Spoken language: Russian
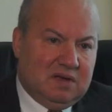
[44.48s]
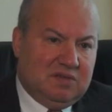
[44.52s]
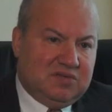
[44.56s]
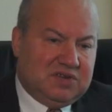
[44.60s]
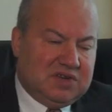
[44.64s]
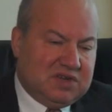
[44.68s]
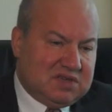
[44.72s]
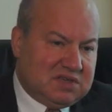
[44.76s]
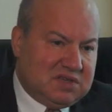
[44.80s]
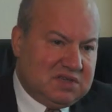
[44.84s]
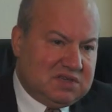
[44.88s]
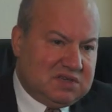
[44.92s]
В
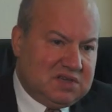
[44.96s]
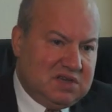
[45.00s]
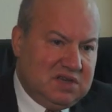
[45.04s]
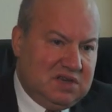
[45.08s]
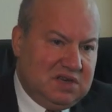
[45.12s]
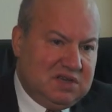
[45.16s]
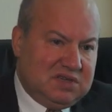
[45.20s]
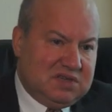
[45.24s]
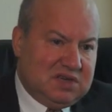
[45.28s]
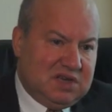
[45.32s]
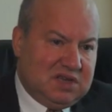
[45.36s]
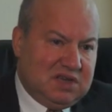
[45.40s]
частности,
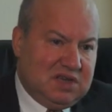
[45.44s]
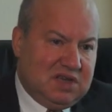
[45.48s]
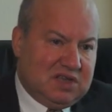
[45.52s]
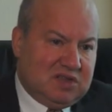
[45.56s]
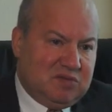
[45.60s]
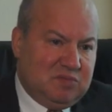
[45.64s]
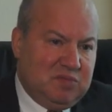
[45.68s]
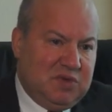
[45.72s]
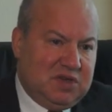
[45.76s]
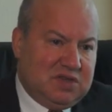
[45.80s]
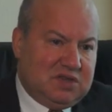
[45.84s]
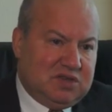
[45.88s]
нельзя не
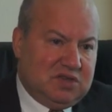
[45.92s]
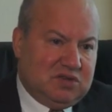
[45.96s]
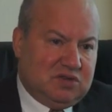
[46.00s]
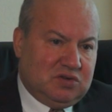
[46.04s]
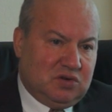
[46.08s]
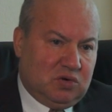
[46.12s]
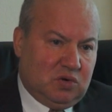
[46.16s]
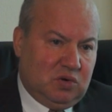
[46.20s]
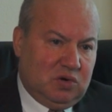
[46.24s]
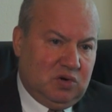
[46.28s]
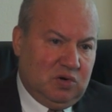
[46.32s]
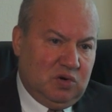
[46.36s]
отметить
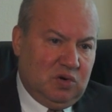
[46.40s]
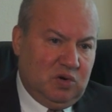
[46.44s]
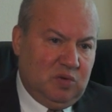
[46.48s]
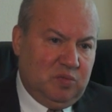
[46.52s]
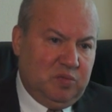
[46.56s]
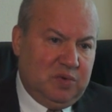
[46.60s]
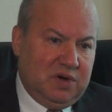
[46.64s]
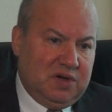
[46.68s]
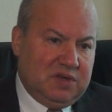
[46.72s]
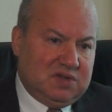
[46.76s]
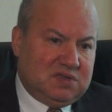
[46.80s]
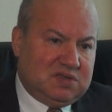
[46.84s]
роль
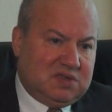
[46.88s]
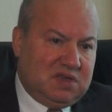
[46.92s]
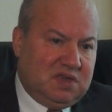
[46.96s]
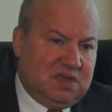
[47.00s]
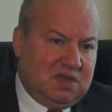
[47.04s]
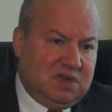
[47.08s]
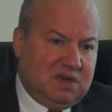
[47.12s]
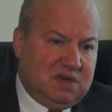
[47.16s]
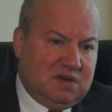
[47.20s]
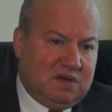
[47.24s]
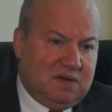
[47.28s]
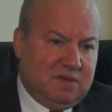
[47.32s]

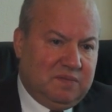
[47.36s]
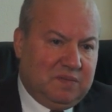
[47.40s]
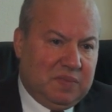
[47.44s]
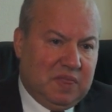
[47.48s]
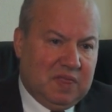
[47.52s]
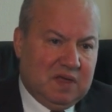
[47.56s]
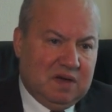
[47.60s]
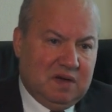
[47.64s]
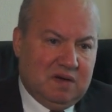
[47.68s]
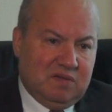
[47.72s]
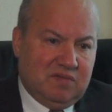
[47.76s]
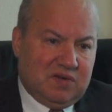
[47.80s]
ОБСЕ
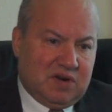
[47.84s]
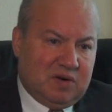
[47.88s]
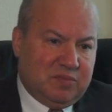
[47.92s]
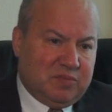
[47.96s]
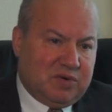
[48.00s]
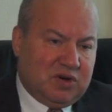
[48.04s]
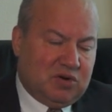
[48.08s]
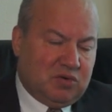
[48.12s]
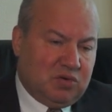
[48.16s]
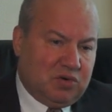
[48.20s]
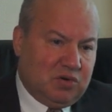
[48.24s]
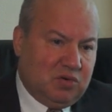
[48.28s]
в
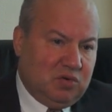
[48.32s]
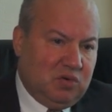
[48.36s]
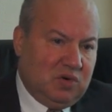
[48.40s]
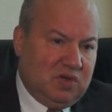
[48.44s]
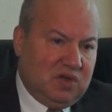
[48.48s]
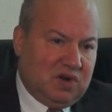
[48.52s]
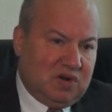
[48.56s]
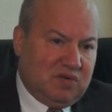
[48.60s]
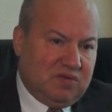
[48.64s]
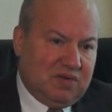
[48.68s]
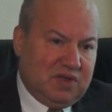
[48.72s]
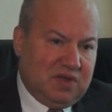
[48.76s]
рамках
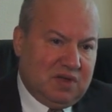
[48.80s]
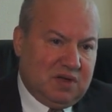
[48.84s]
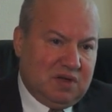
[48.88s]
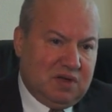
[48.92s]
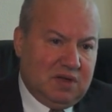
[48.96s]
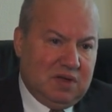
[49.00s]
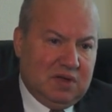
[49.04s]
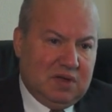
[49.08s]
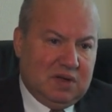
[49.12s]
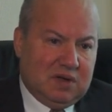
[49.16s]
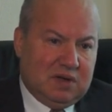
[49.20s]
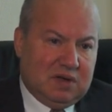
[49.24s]

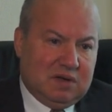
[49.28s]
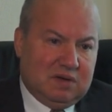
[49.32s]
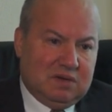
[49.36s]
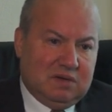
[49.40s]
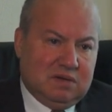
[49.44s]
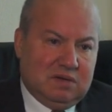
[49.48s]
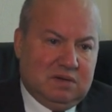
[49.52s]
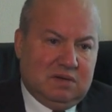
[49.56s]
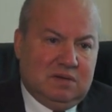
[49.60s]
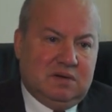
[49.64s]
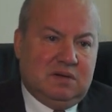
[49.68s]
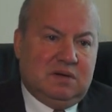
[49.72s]
урегулирования
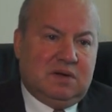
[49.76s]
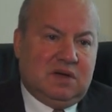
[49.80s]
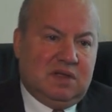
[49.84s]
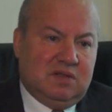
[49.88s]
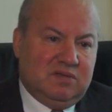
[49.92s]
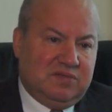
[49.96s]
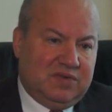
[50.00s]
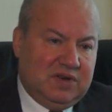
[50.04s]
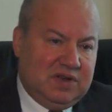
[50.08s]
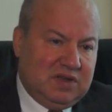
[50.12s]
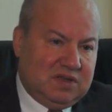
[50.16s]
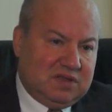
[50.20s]

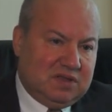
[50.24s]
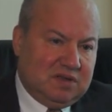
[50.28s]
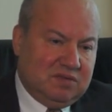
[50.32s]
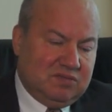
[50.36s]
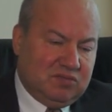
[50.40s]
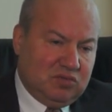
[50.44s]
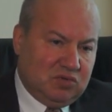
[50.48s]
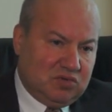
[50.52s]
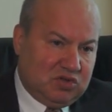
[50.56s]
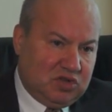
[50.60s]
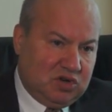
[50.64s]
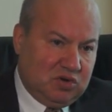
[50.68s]
конфликта
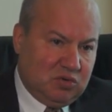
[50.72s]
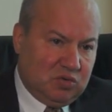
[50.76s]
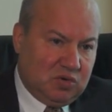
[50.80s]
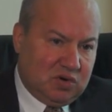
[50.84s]
внутри